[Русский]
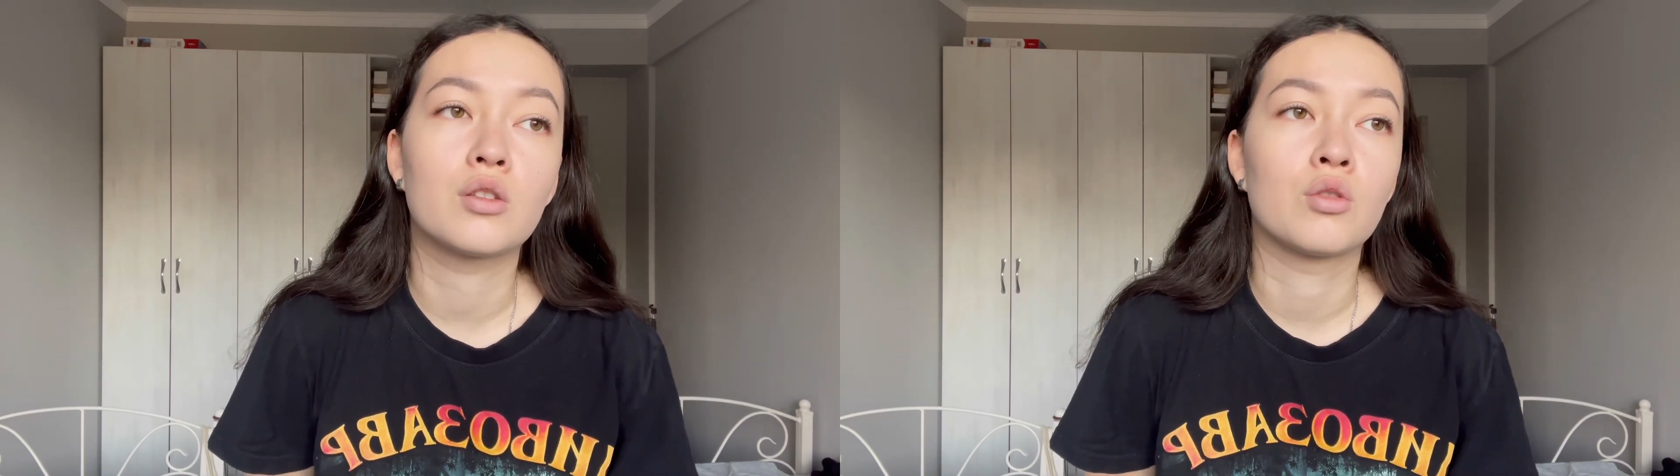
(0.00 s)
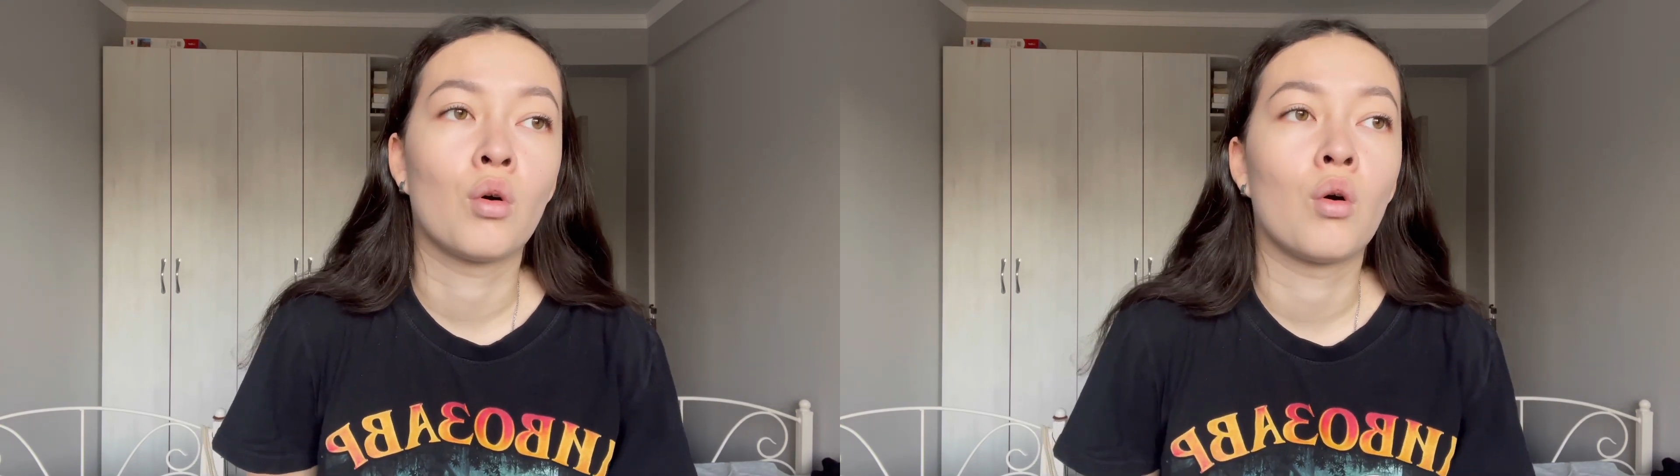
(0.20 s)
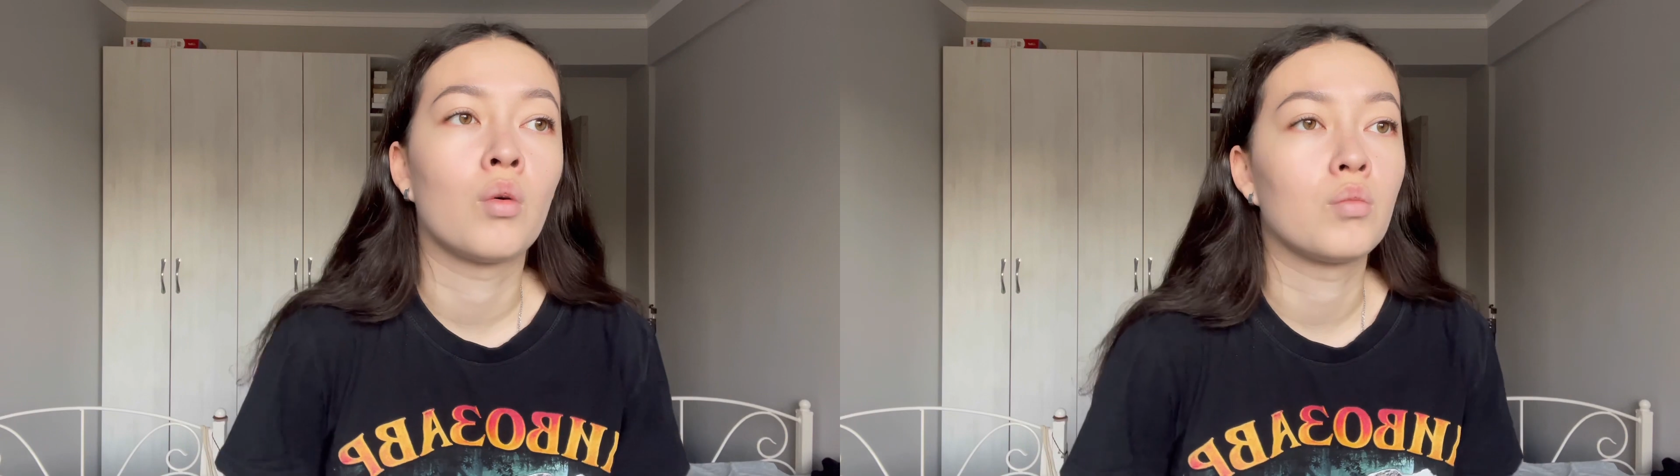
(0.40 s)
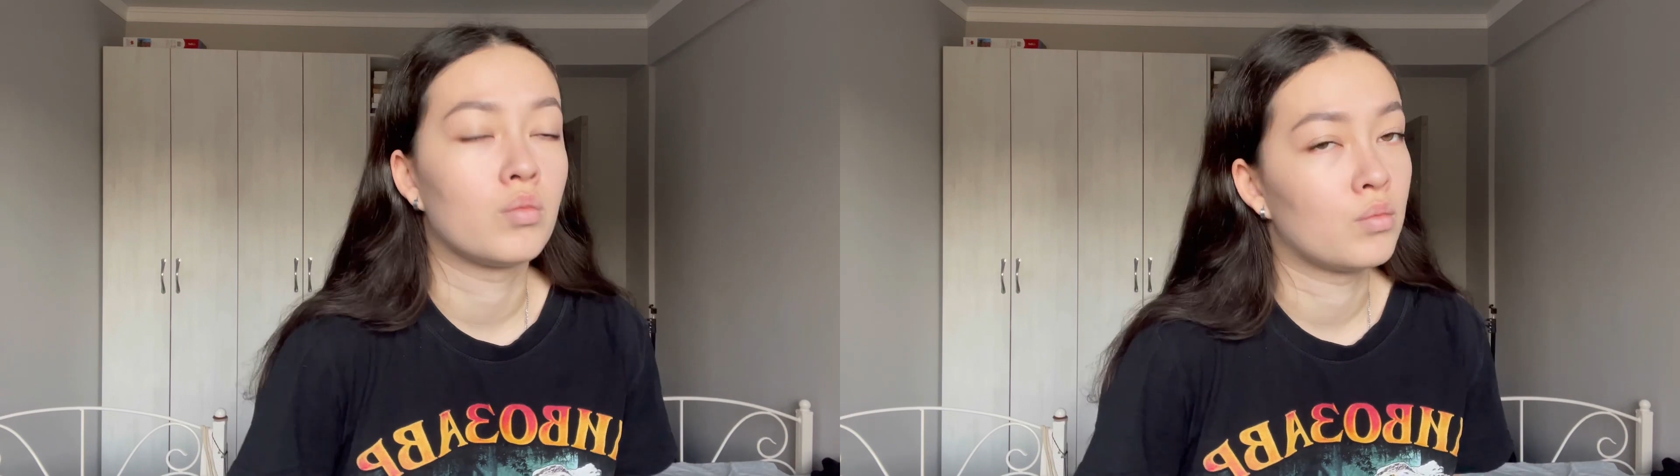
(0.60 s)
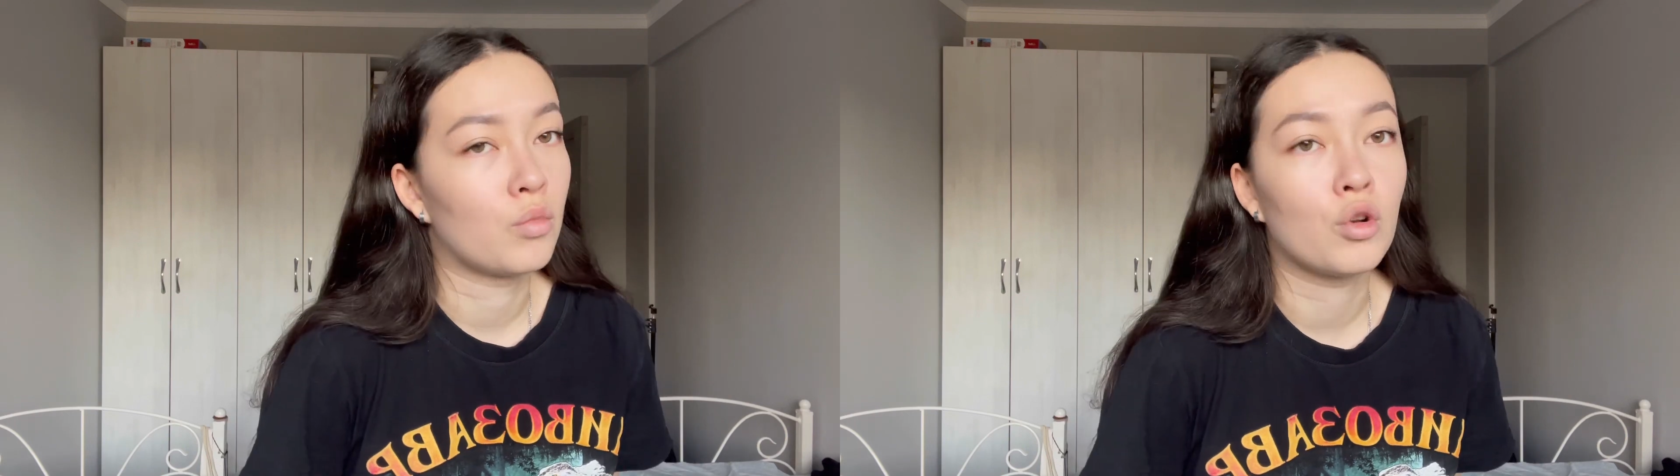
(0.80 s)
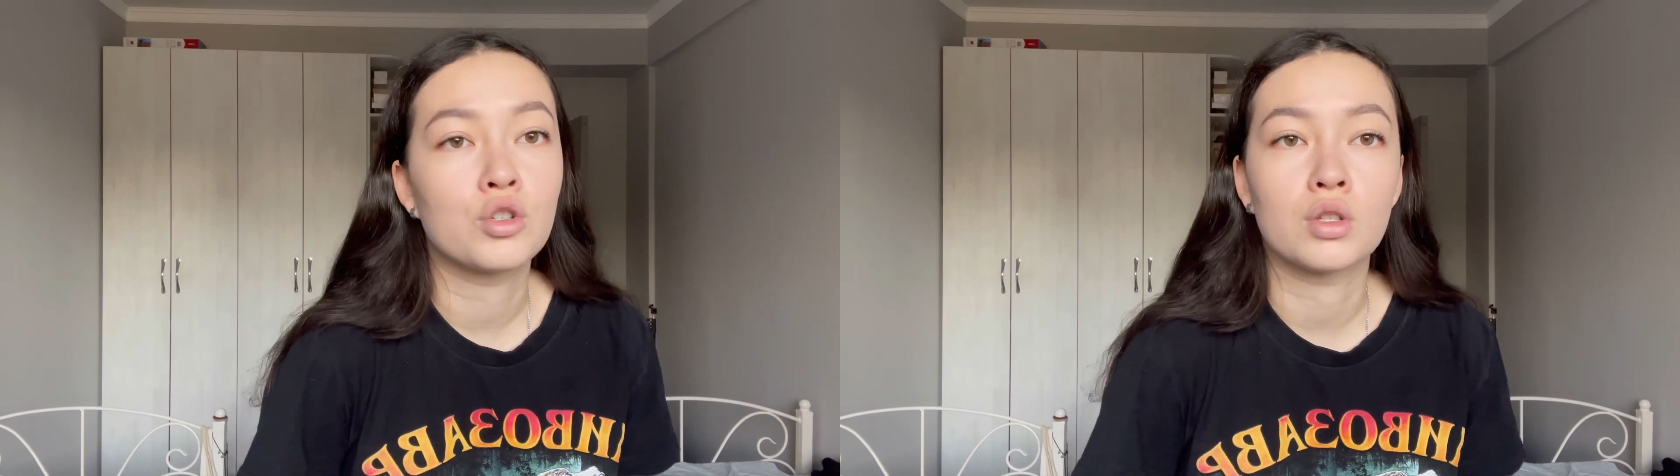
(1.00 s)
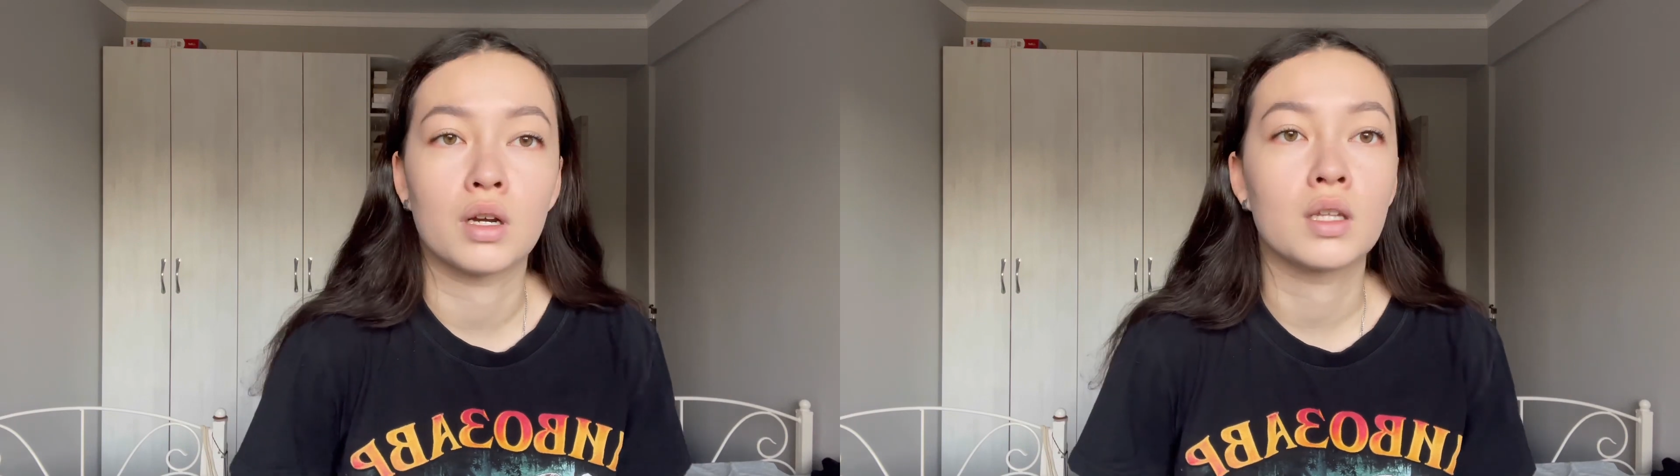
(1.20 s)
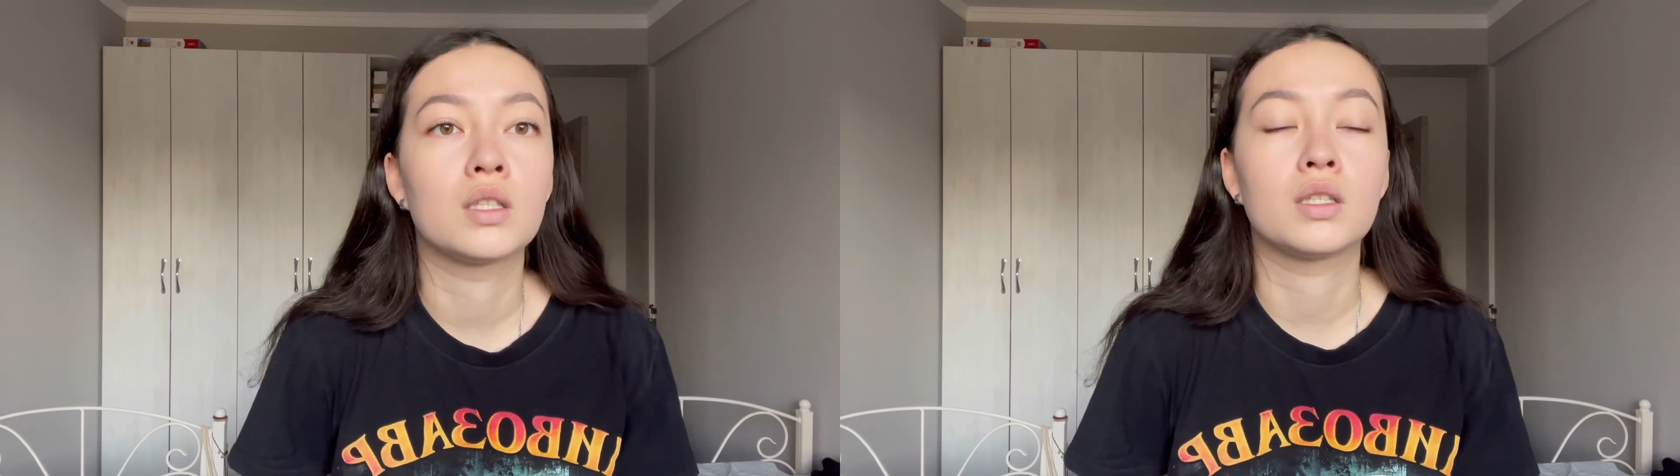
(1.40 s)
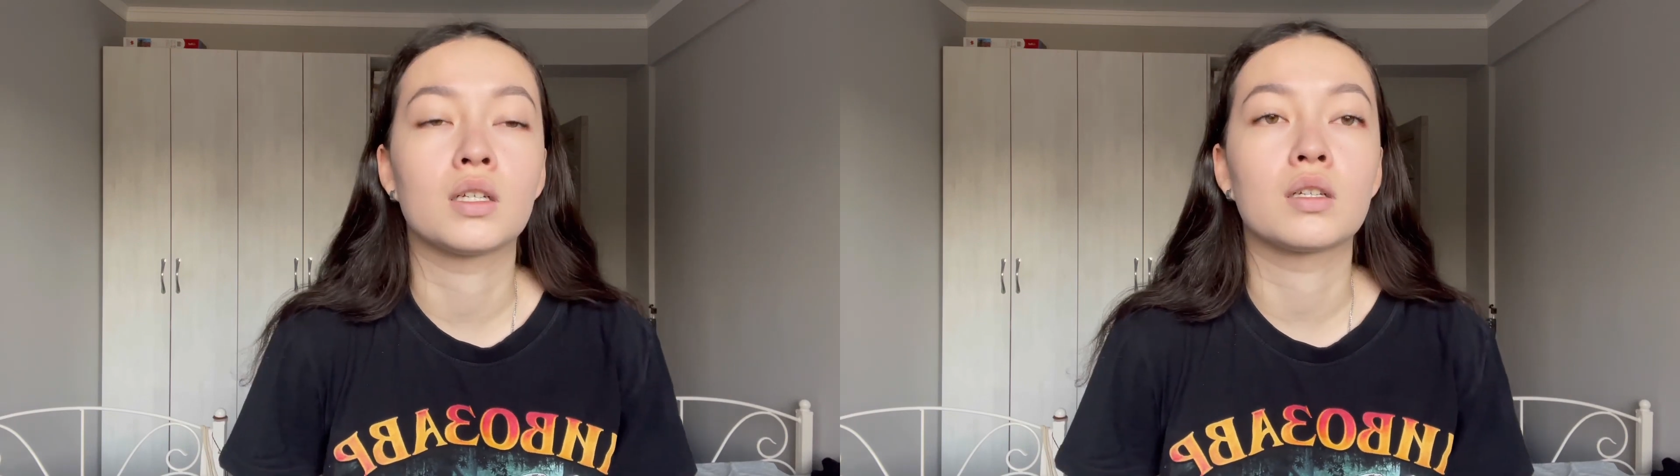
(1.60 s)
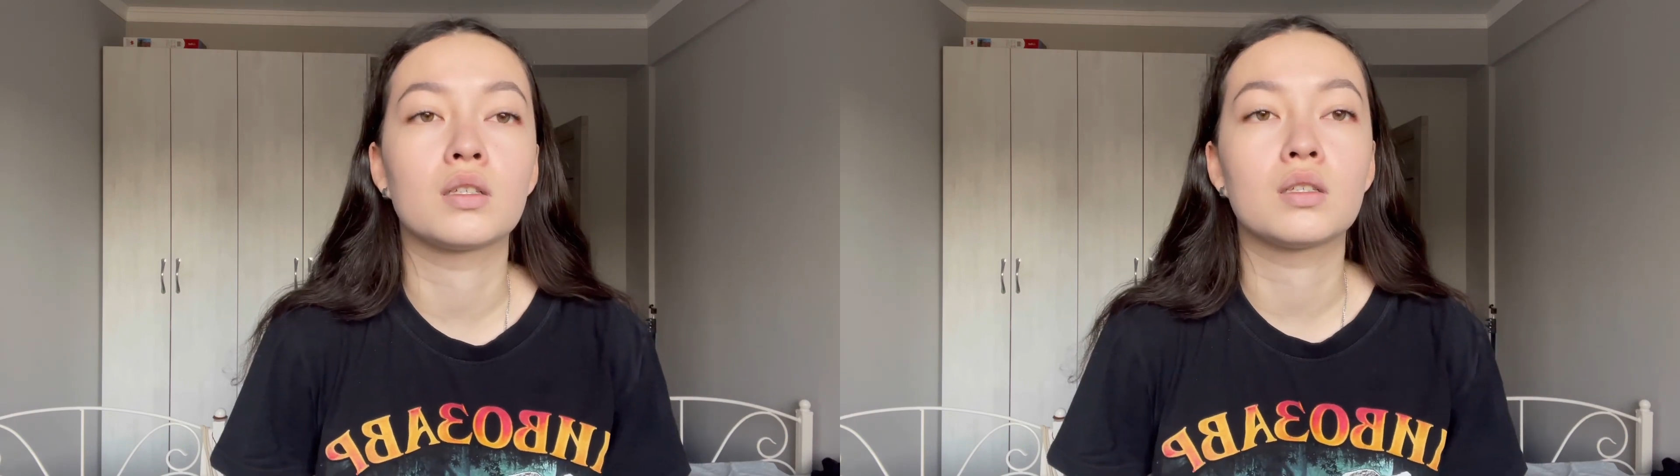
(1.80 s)
но больше так не
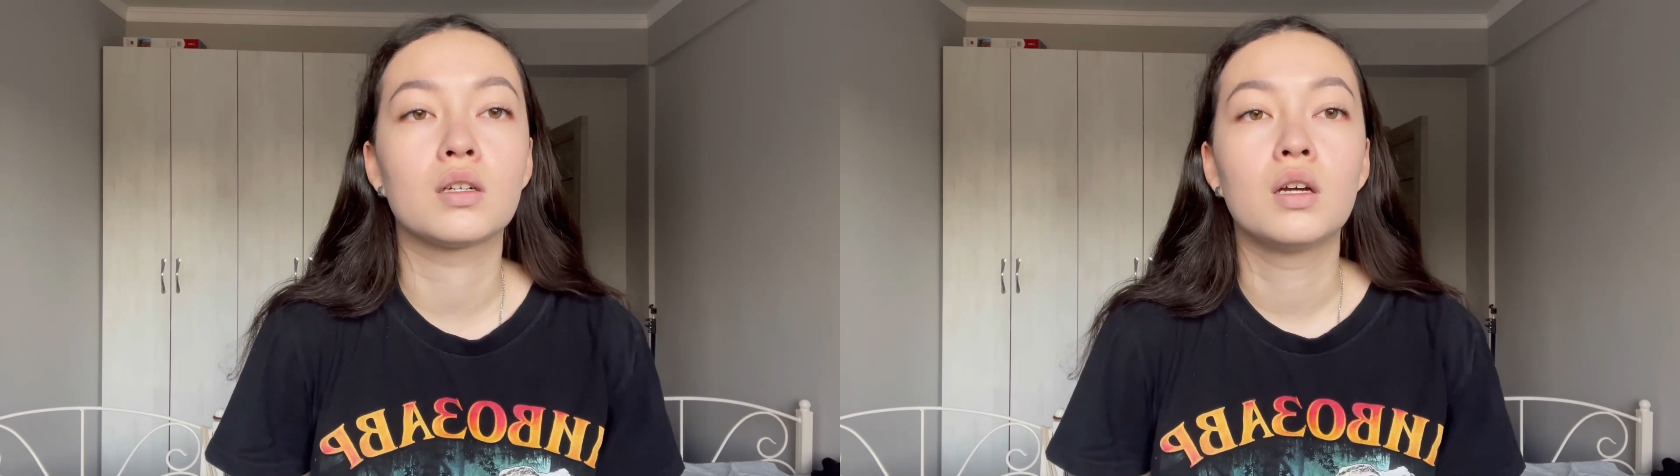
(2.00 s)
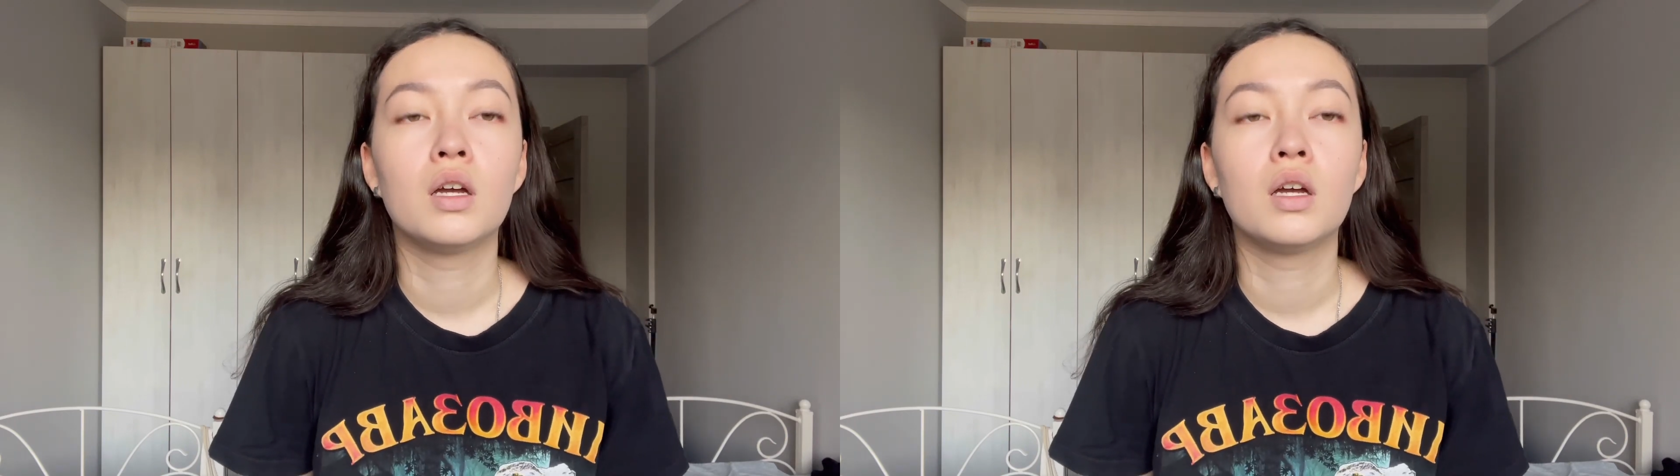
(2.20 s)
делайте.